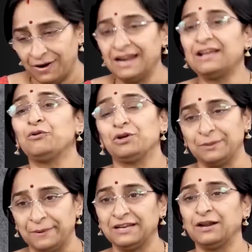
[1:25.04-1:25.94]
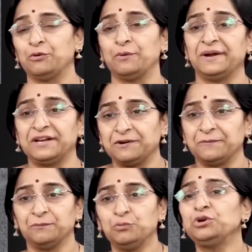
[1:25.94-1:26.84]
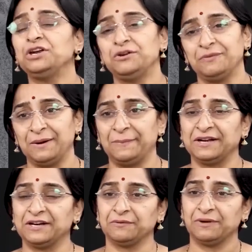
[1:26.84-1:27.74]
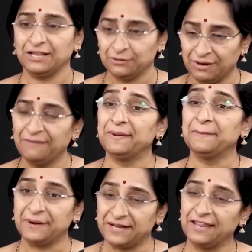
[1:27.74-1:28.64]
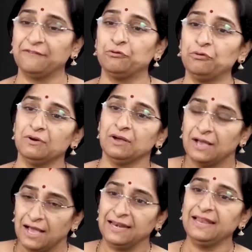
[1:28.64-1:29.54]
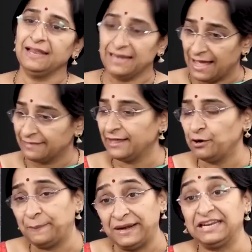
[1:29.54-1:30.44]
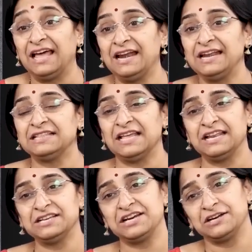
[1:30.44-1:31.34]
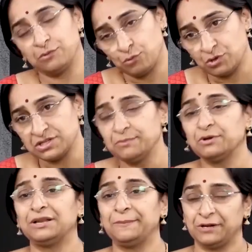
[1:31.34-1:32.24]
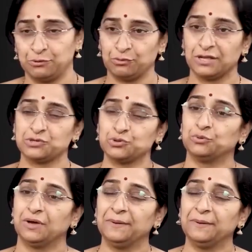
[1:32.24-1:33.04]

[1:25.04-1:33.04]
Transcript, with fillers: వాళ్ళకి కొత్త బట్టలు కొనిపెట్టడం పుట్టింటి వాళ్ళు పెట్టడం అది కూడా మేము పెట్టాము అని ఇలా అందరూ పెట్టాలని తెలియజేయటం కోసం మొదలు పెట్టుండొచ్చు